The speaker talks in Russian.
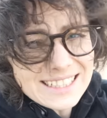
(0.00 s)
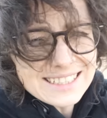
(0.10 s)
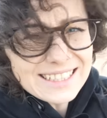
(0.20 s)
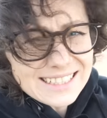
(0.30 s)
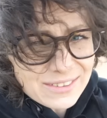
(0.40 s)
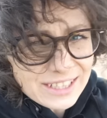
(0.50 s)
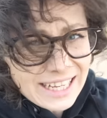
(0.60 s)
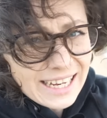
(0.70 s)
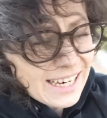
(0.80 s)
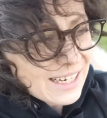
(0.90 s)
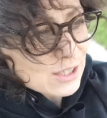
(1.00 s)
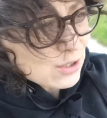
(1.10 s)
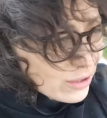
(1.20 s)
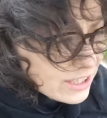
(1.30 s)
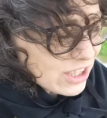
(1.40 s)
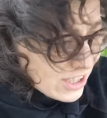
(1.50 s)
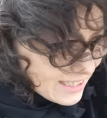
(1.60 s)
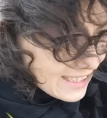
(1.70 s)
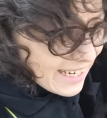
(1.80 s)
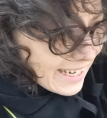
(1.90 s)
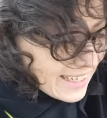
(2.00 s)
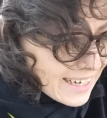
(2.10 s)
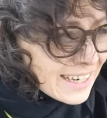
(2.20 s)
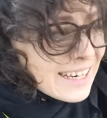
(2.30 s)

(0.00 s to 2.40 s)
единственный солнечный день.